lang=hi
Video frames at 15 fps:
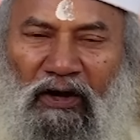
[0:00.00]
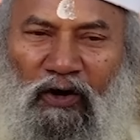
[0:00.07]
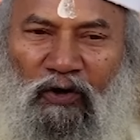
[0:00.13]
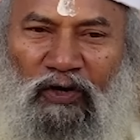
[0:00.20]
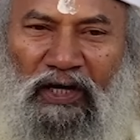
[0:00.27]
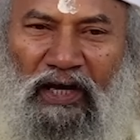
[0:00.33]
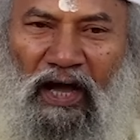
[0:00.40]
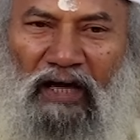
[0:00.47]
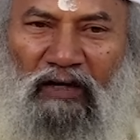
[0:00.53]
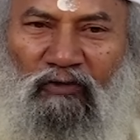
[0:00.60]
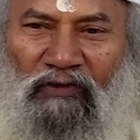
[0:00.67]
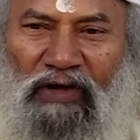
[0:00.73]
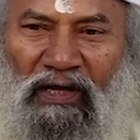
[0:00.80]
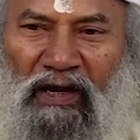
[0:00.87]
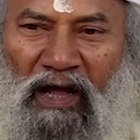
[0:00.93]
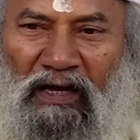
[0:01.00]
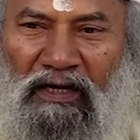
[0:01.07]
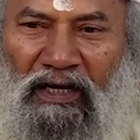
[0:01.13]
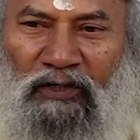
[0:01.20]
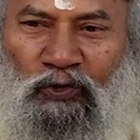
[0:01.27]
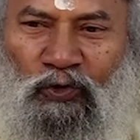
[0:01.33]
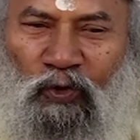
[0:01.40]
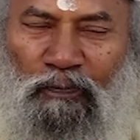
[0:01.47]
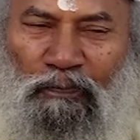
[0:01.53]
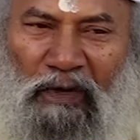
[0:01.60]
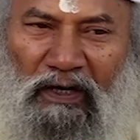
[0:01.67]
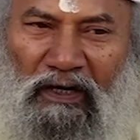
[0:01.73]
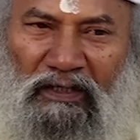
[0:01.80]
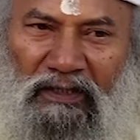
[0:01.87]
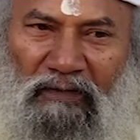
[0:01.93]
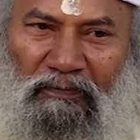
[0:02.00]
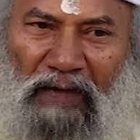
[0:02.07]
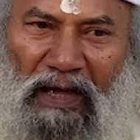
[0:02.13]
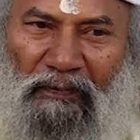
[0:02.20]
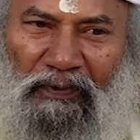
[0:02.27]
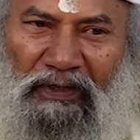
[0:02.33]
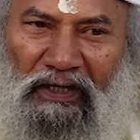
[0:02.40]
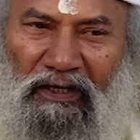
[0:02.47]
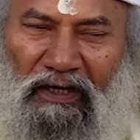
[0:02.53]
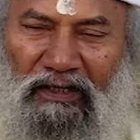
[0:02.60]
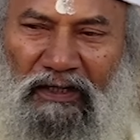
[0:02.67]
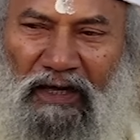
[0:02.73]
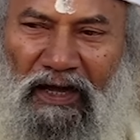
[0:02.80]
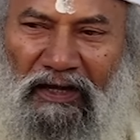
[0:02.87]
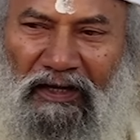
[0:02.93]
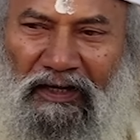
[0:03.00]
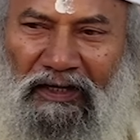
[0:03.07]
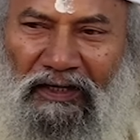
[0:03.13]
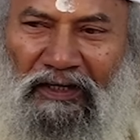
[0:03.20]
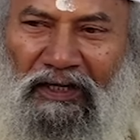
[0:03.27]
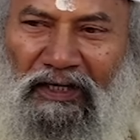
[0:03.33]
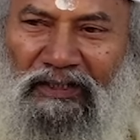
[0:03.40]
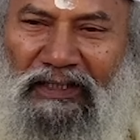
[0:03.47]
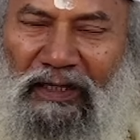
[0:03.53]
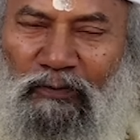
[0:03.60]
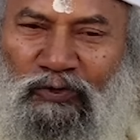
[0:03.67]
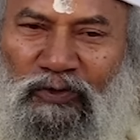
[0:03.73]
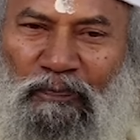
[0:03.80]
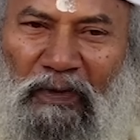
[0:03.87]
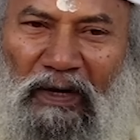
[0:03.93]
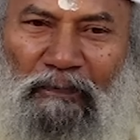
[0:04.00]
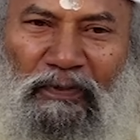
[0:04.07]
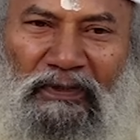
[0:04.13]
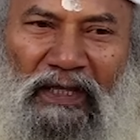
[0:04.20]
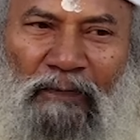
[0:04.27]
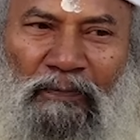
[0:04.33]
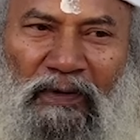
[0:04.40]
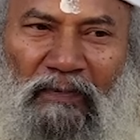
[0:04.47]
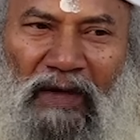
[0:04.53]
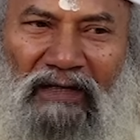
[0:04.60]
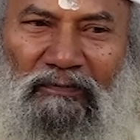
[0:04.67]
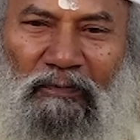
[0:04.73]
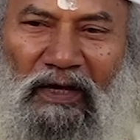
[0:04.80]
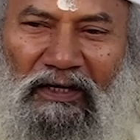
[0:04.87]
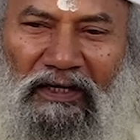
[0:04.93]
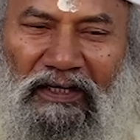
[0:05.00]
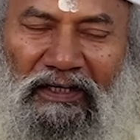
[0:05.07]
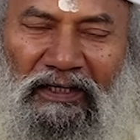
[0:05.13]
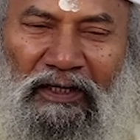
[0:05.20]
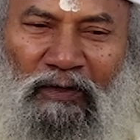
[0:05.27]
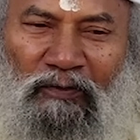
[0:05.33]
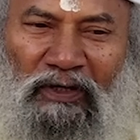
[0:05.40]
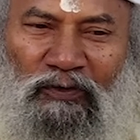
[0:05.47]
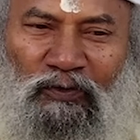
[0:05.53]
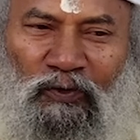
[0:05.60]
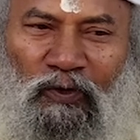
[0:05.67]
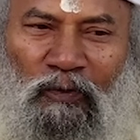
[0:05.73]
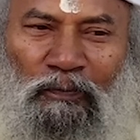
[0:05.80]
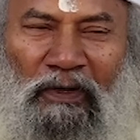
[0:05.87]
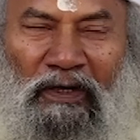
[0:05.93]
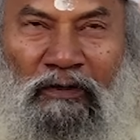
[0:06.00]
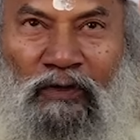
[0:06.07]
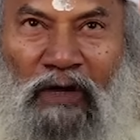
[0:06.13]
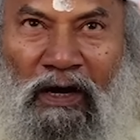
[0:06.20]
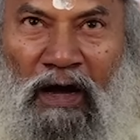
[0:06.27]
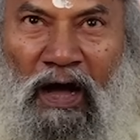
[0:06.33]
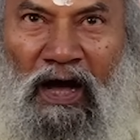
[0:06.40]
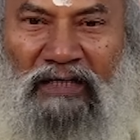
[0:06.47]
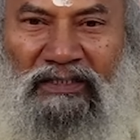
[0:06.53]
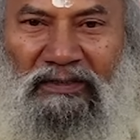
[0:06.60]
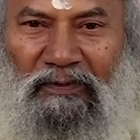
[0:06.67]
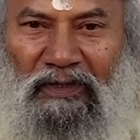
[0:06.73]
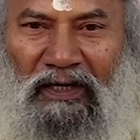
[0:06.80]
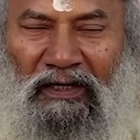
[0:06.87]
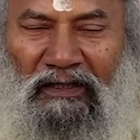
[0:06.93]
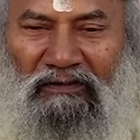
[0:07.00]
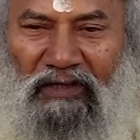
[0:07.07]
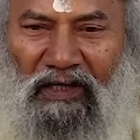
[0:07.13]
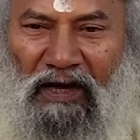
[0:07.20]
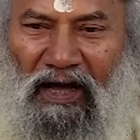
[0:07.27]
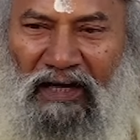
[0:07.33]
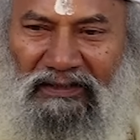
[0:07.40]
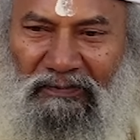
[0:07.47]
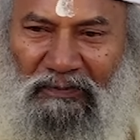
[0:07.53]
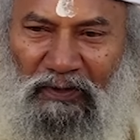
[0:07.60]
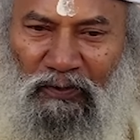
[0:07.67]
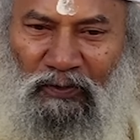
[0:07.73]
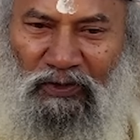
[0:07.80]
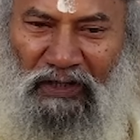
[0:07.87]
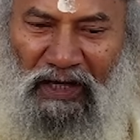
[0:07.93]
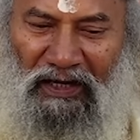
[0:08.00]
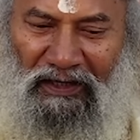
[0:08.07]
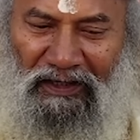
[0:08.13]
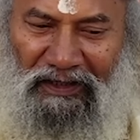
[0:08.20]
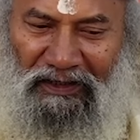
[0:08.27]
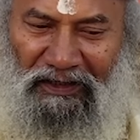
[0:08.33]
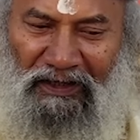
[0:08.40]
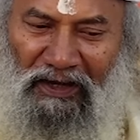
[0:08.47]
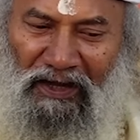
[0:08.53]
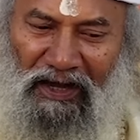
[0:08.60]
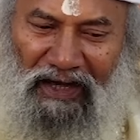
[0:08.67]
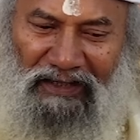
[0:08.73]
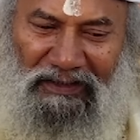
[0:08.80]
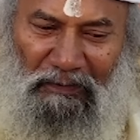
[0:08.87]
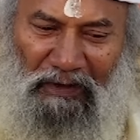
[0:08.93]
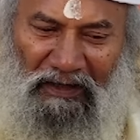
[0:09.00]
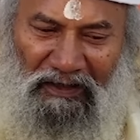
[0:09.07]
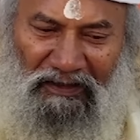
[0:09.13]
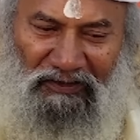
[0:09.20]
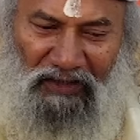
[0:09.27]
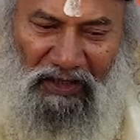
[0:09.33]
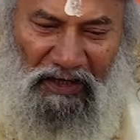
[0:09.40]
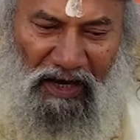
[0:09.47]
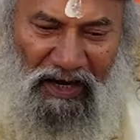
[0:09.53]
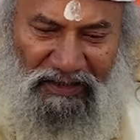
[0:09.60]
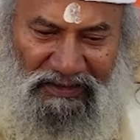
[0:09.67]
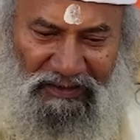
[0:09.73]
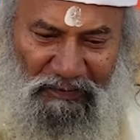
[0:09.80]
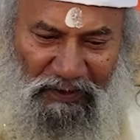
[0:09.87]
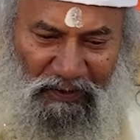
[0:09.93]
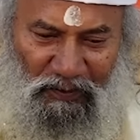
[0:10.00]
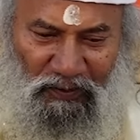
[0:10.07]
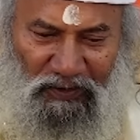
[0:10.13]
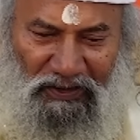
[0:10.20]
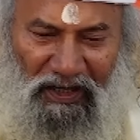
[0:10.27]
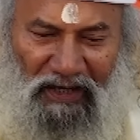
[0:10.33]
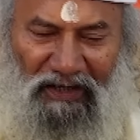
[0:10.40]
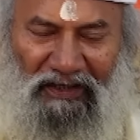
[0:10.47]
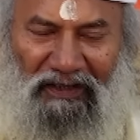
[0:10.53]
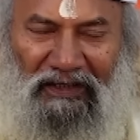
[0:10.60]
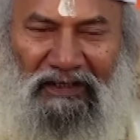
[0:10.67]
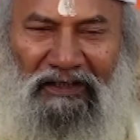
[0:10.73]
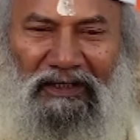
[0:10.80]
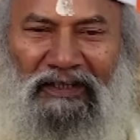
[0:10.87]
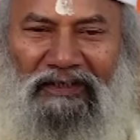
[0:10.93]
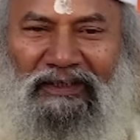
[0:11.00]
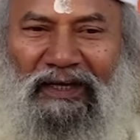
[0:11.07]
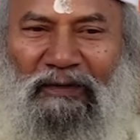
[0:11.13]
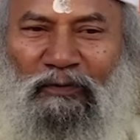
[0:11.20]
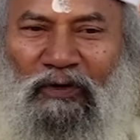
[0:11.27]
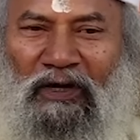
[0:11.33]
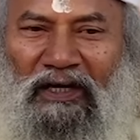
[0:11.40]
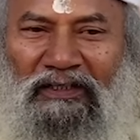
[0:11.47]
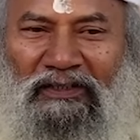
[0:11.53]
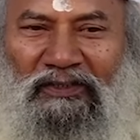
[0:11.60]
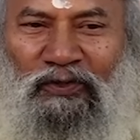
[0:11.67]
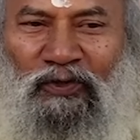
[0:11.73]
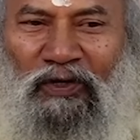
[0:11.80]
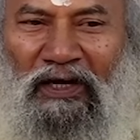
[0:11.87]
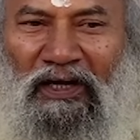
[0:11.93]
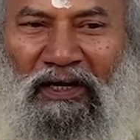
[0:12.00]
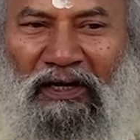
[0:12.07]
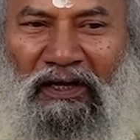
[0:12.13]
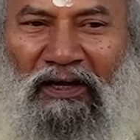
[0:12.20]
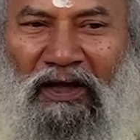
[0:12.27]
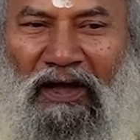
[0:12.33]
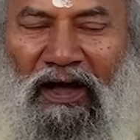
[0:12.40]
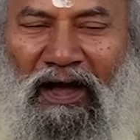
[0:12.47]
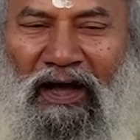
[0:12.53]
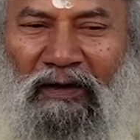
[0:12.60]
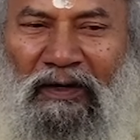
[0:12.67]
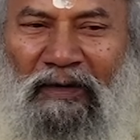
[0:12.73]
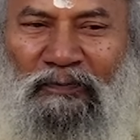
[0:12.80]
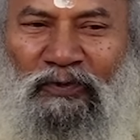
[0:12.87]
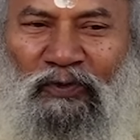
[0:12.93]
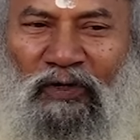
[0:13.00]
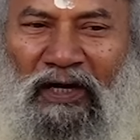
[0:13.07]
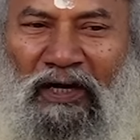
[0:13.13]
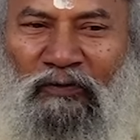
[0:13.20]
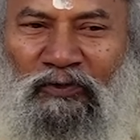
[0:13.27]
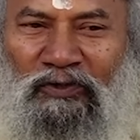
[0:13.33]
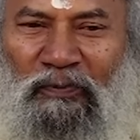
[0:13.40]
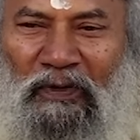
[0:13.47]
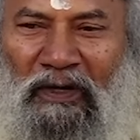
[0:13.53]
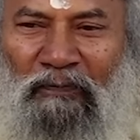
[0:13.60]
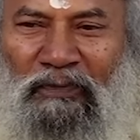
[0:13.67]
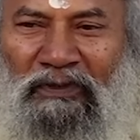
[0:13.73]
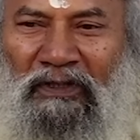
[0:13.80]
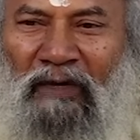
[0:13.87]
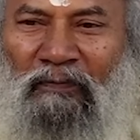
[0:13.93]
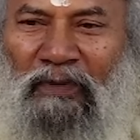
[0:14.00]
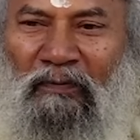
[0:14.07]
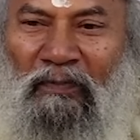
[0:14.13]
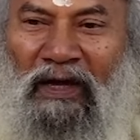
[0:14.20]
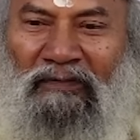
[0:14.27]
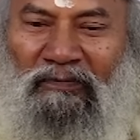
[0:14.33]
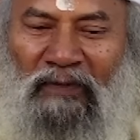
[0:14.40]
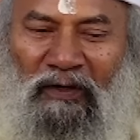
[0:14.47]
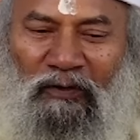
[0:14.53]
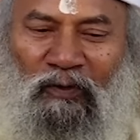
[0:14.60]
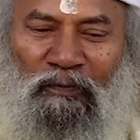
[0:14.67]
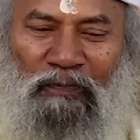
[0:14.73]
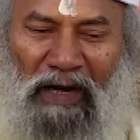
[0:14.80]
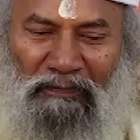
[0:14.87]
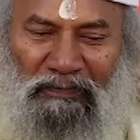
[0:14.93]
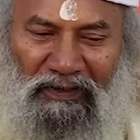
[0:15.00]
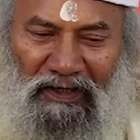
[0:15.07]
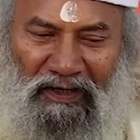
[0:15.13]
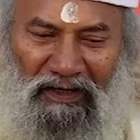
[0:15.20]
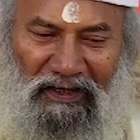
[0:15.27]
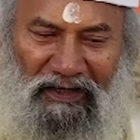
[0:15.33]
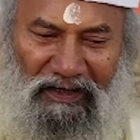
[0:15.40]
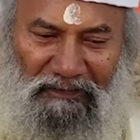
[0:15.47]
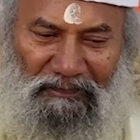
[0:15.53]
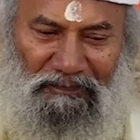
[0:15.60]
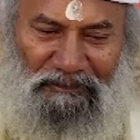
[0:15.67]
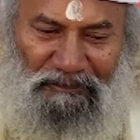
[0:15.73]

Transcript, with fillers: और ज्ञान और वैराग्य का दो पंख जब मैं आप निकल जाएंगे तब उस परम पिता परमात्मा के लिए वह दोनों पंख आकाश में अनंत आकाश में उड़ जाएंगे और जब अनंत आकाश में उड़ जाएंगे तब वहाँ जो है आप जो है उस परम पिता परमात्मा को प्राप्त कर लेगा